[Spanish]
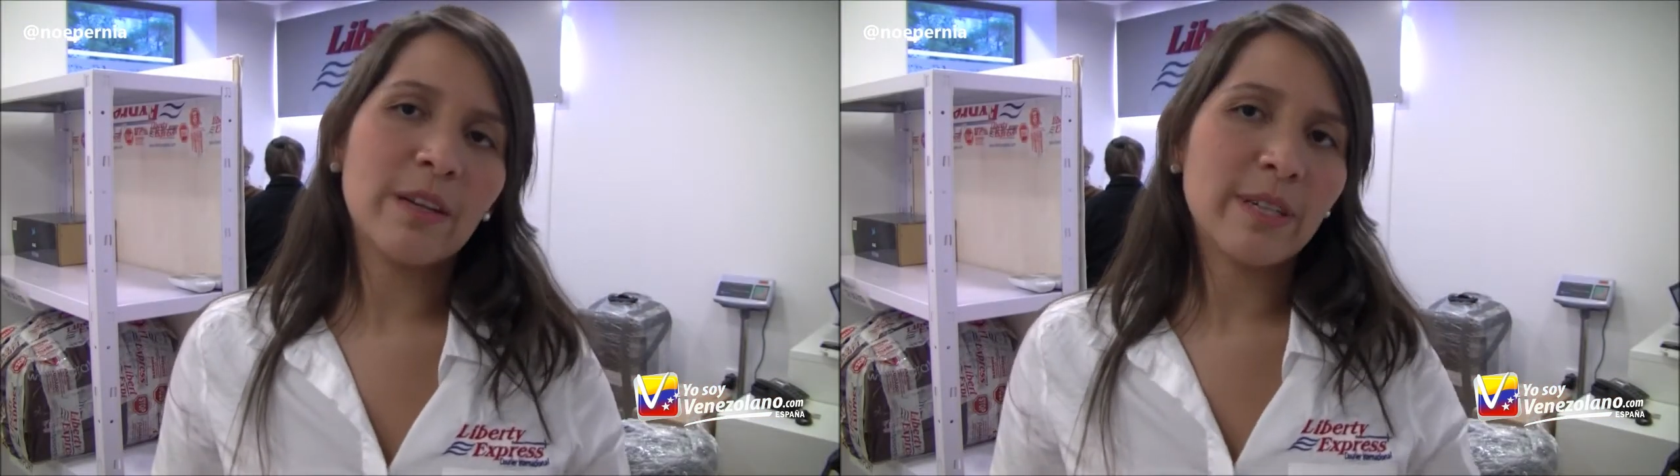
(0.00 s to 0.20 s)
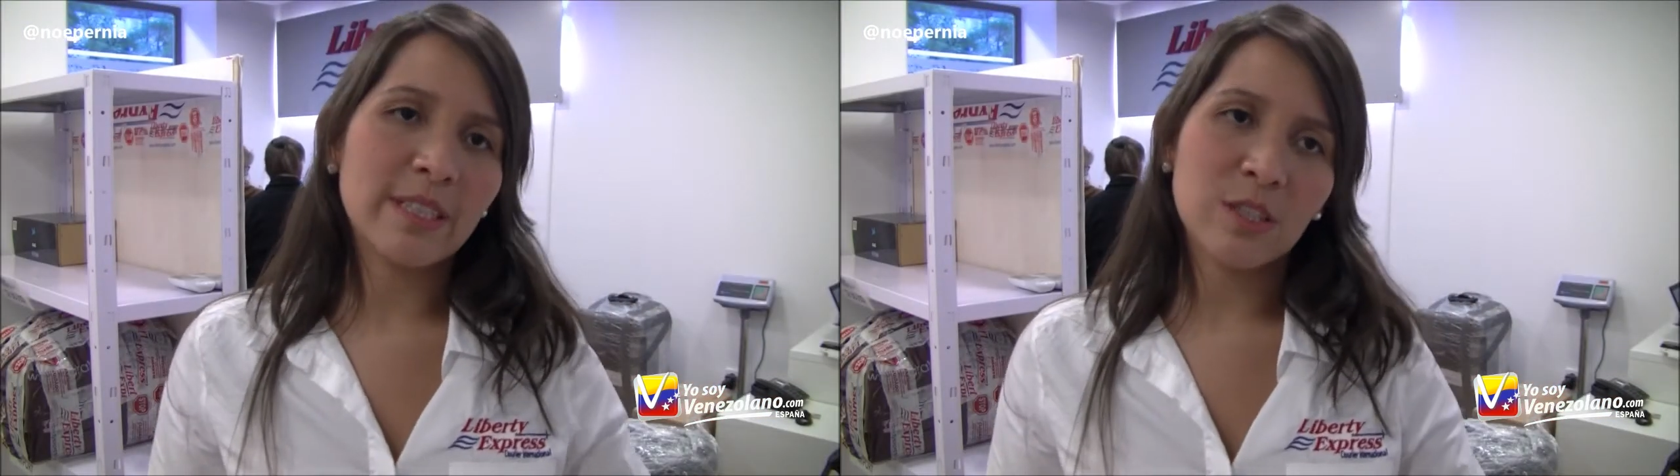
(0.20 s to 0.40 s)

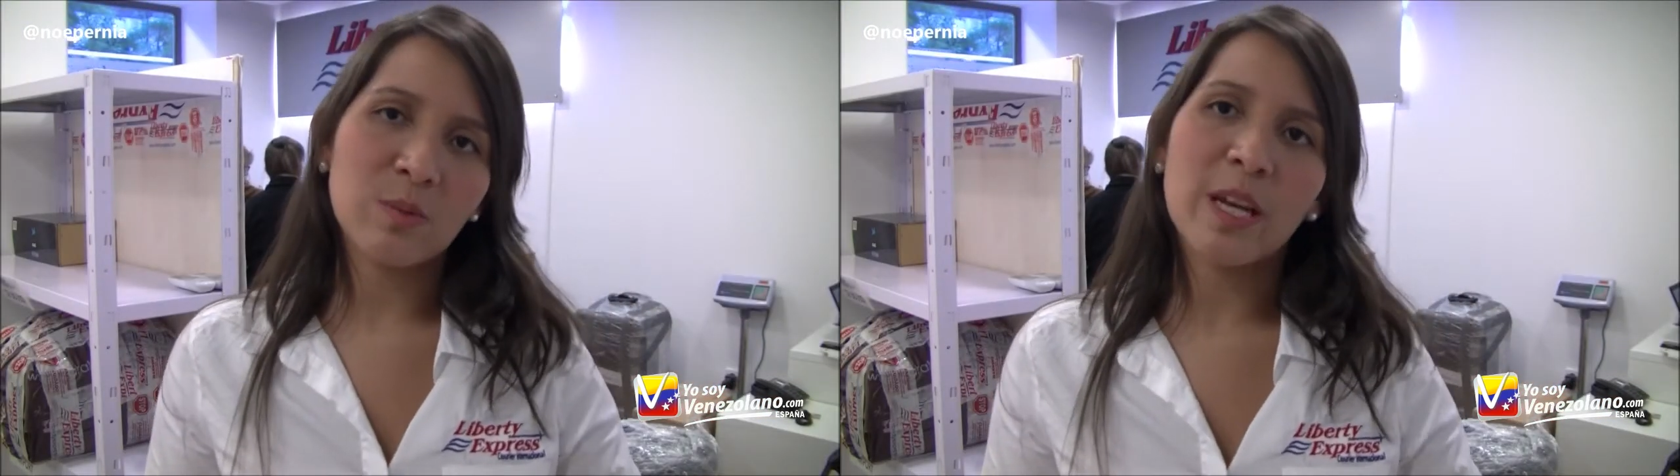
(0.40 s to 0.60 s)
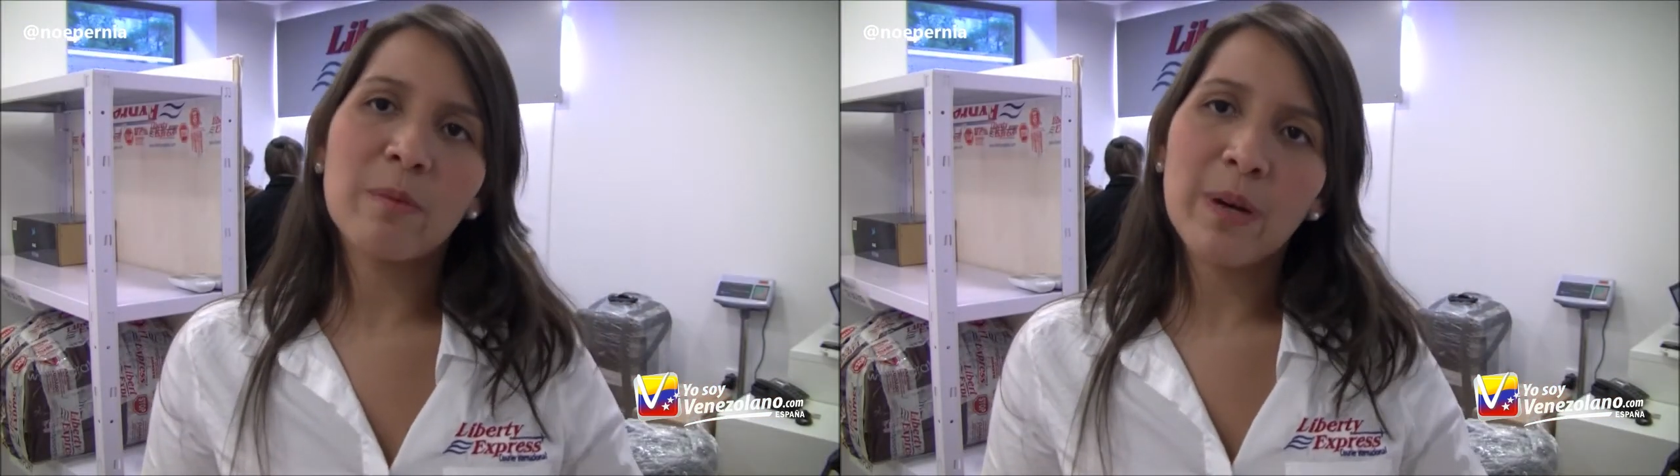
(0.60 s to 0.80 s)
Liberty
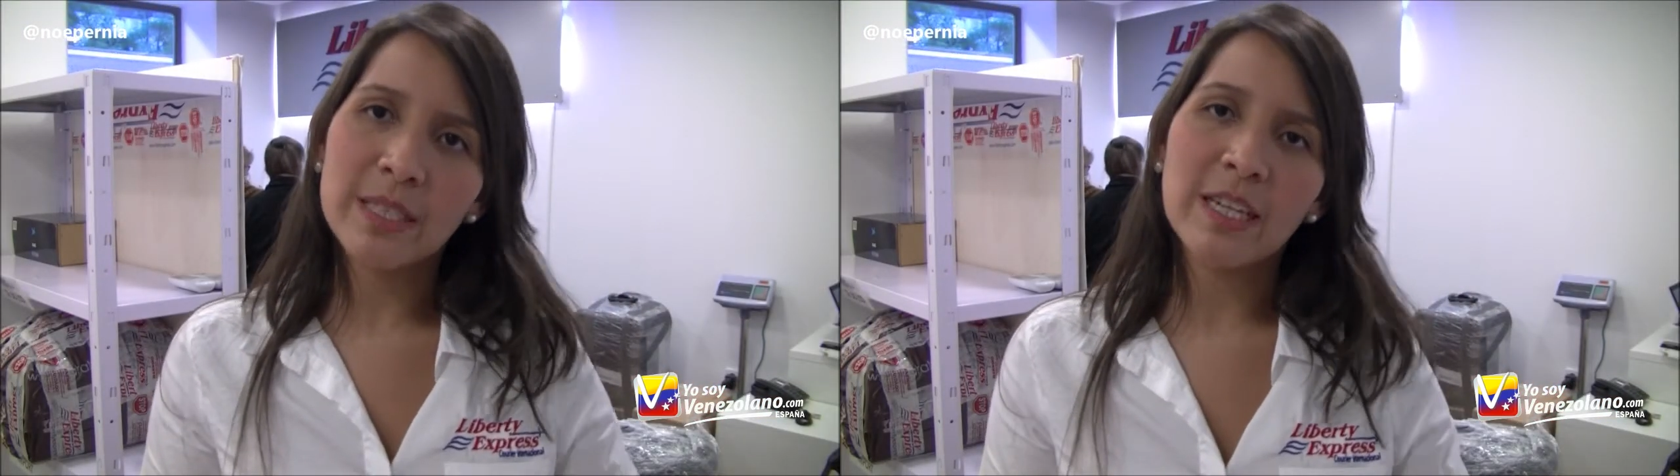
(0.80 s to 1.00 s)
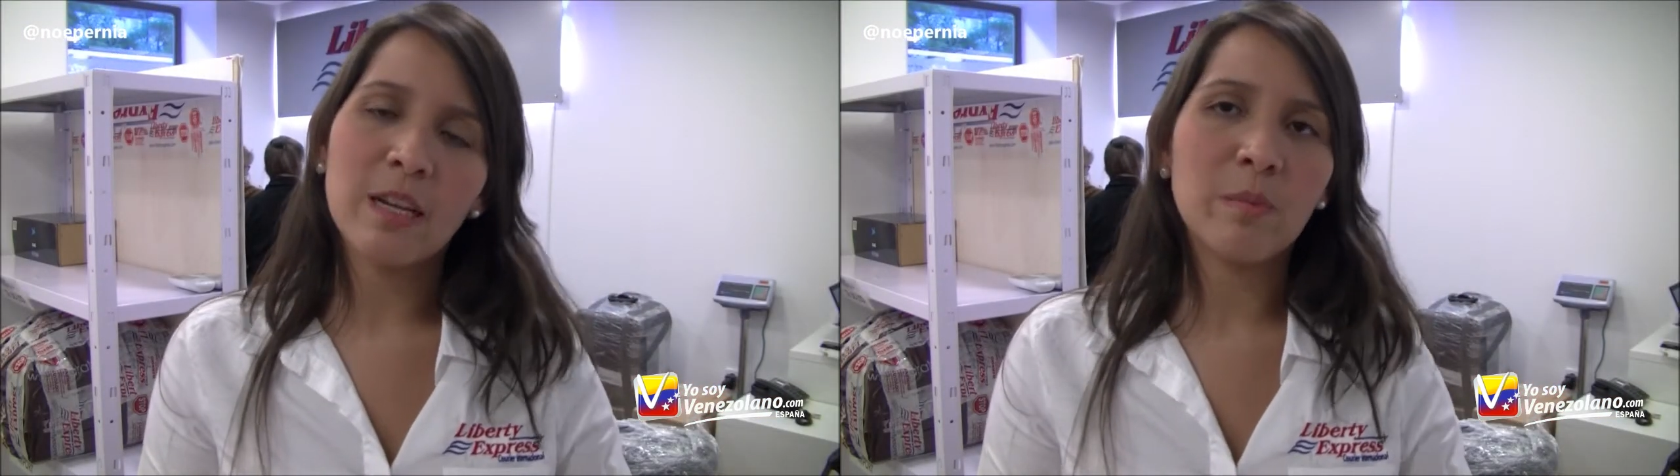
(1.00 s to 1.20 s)
Express
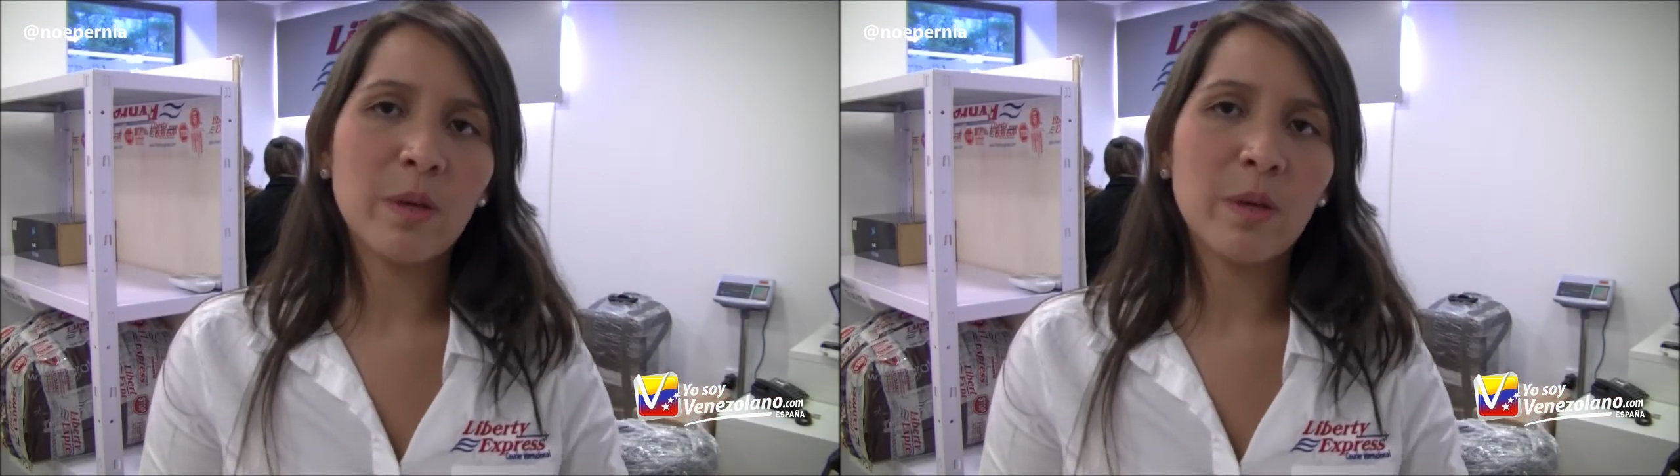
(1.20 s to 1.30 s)
España es el